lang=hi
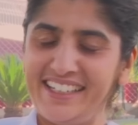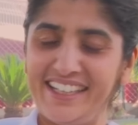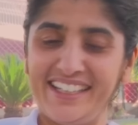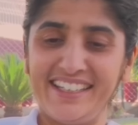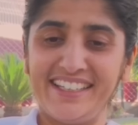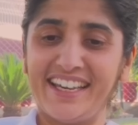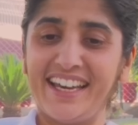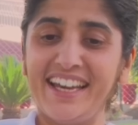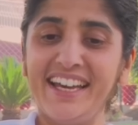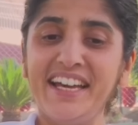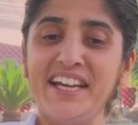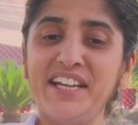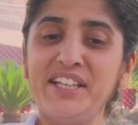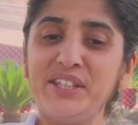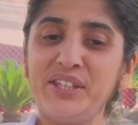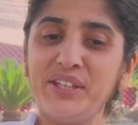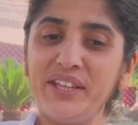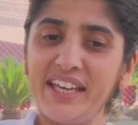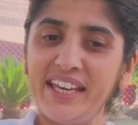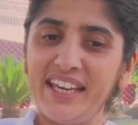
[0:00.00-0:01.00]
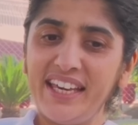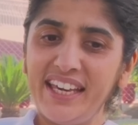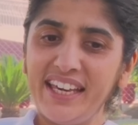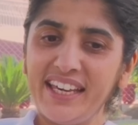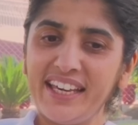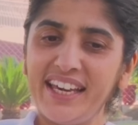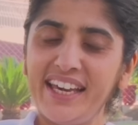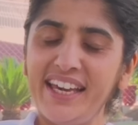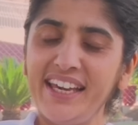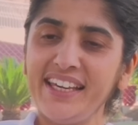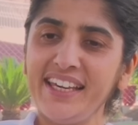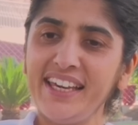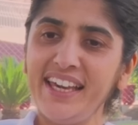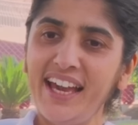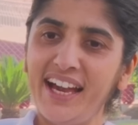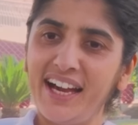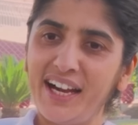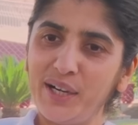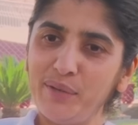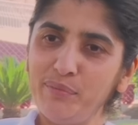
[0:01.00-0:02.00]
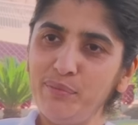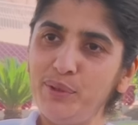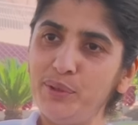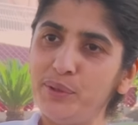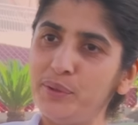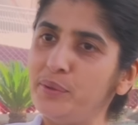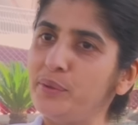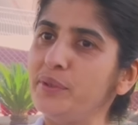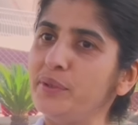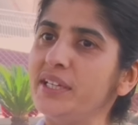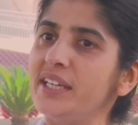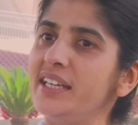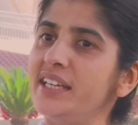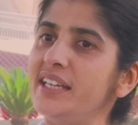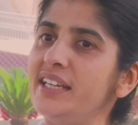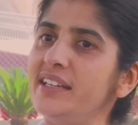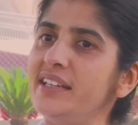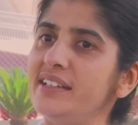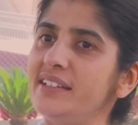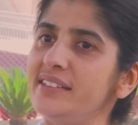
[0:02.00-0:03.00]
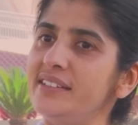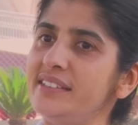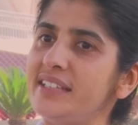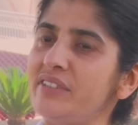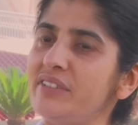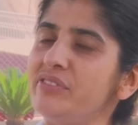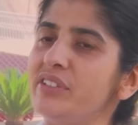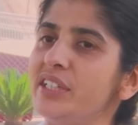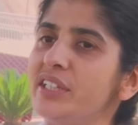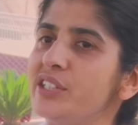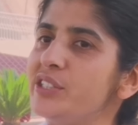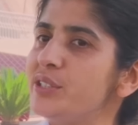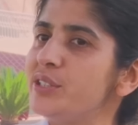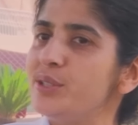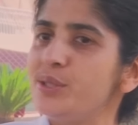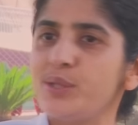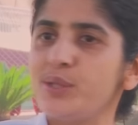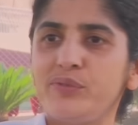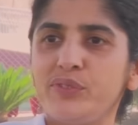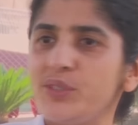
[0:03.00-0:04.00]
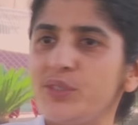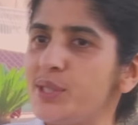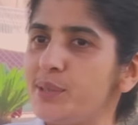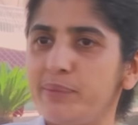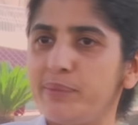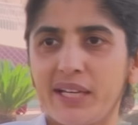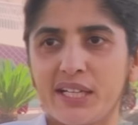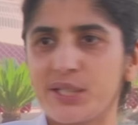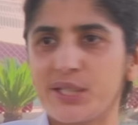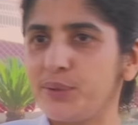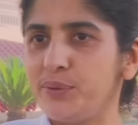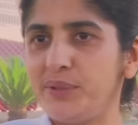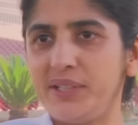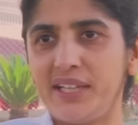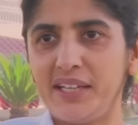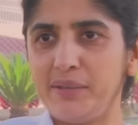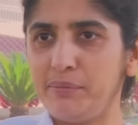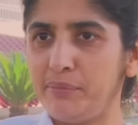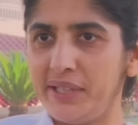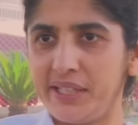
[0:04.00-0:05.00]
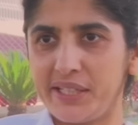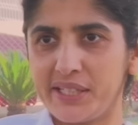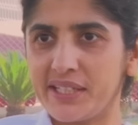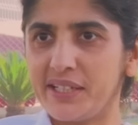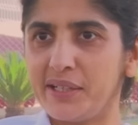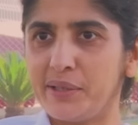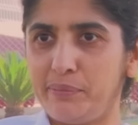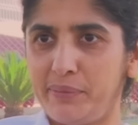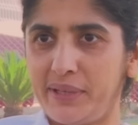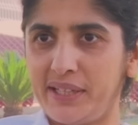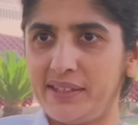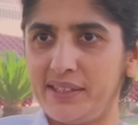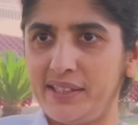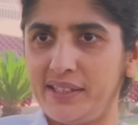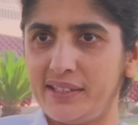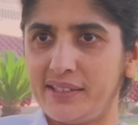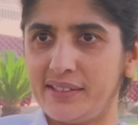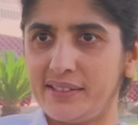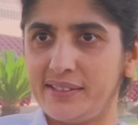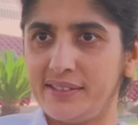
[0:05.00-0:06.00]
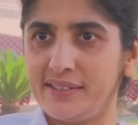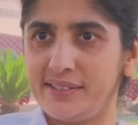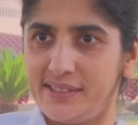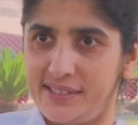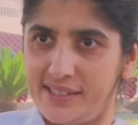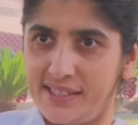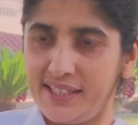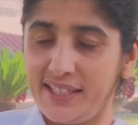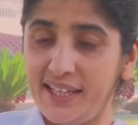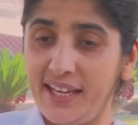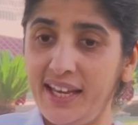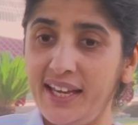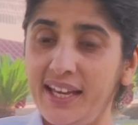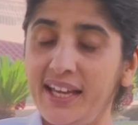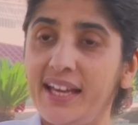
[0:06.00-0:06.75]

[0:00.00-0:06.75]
नहीं है तो एक है कि हम लोगों की डेफिनेशन ऑफ रिस्पेक्ट को नहीं मीट कर पाते ठीक है